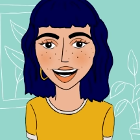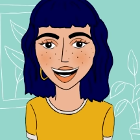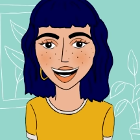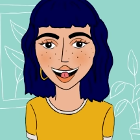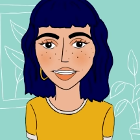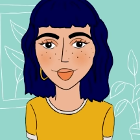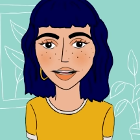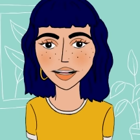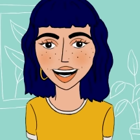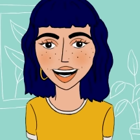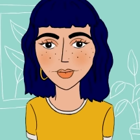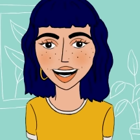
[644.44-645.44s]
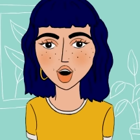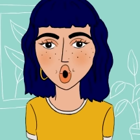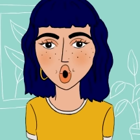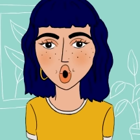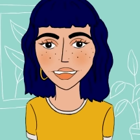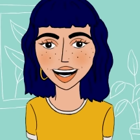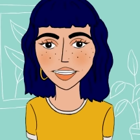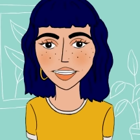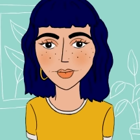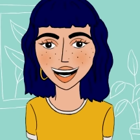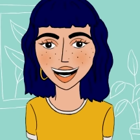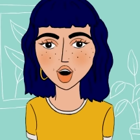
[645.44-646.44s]
um, sem, sem
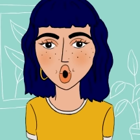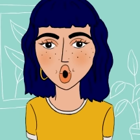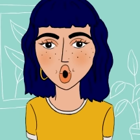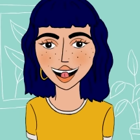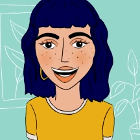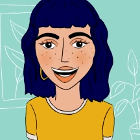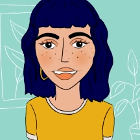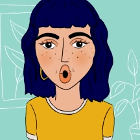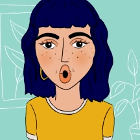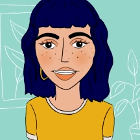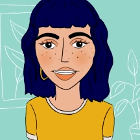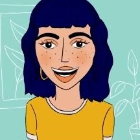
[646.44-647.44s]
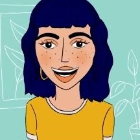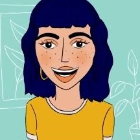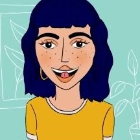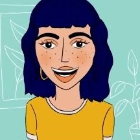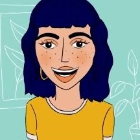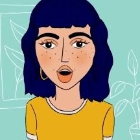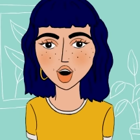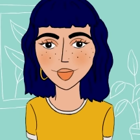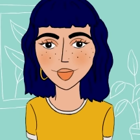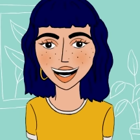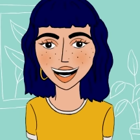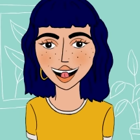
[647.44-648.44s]
precisar de ajuda, ajudas
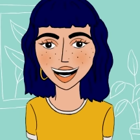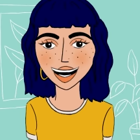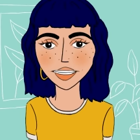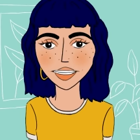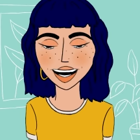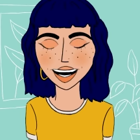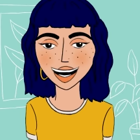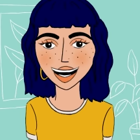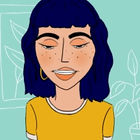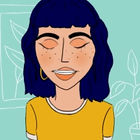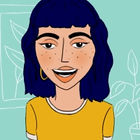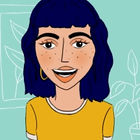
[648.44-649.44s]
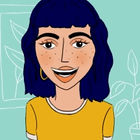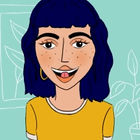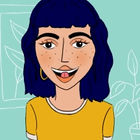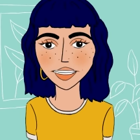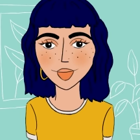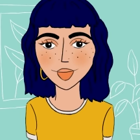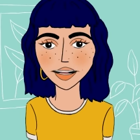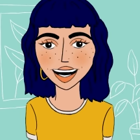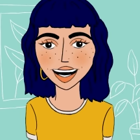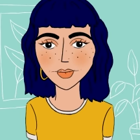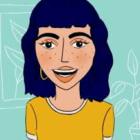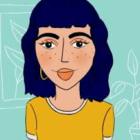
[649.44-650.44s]
externas, é incrível e eu uh, ah, orgulho
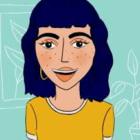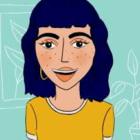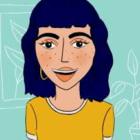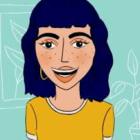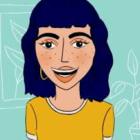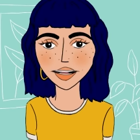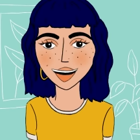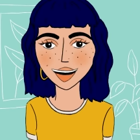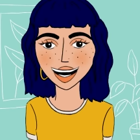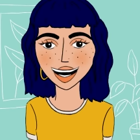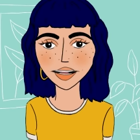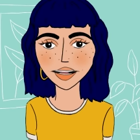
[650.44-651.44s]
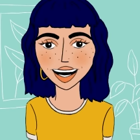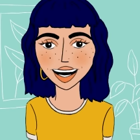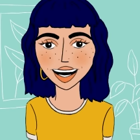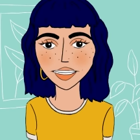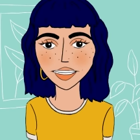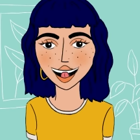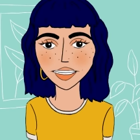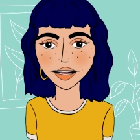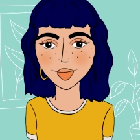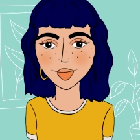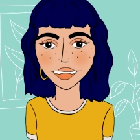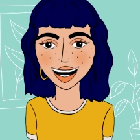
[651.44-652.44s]
muito disso, mas
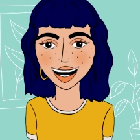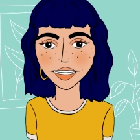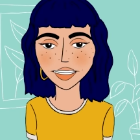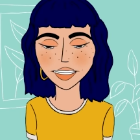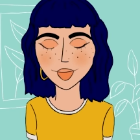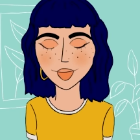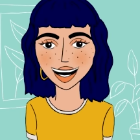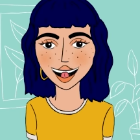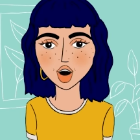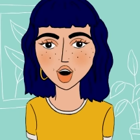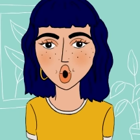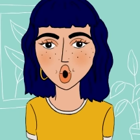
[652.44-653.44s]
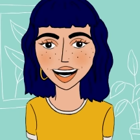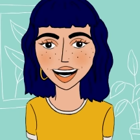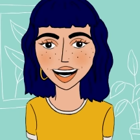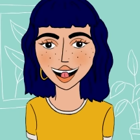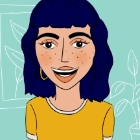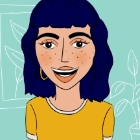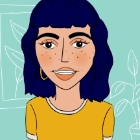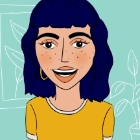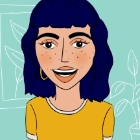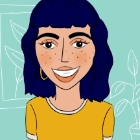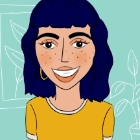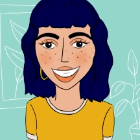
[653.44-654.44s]
acho que a partir do momento em que
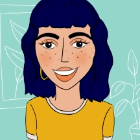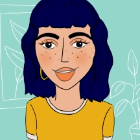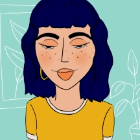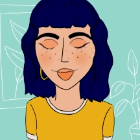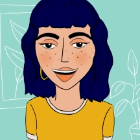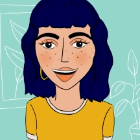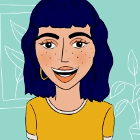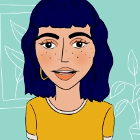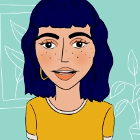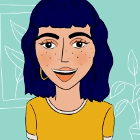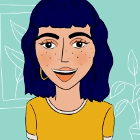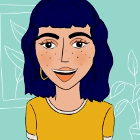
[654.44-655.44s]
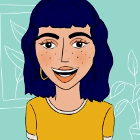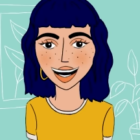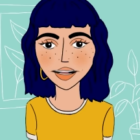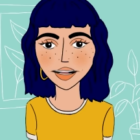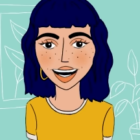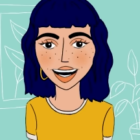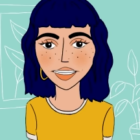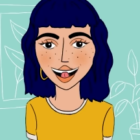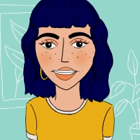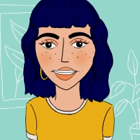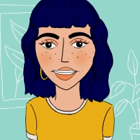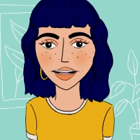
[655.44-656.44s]
pode eventualmente começar a
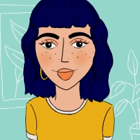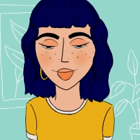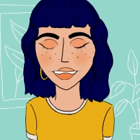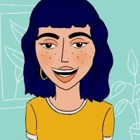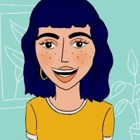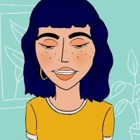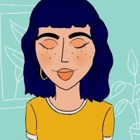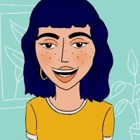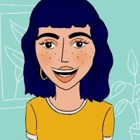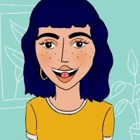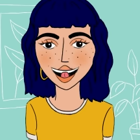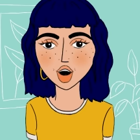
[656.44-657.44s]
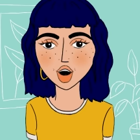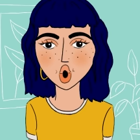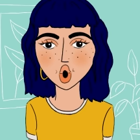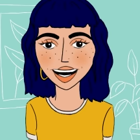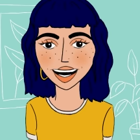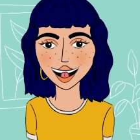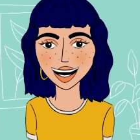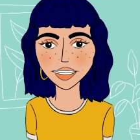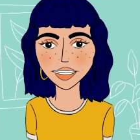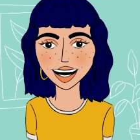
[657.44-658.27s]
interferir com o meu bem-estar e com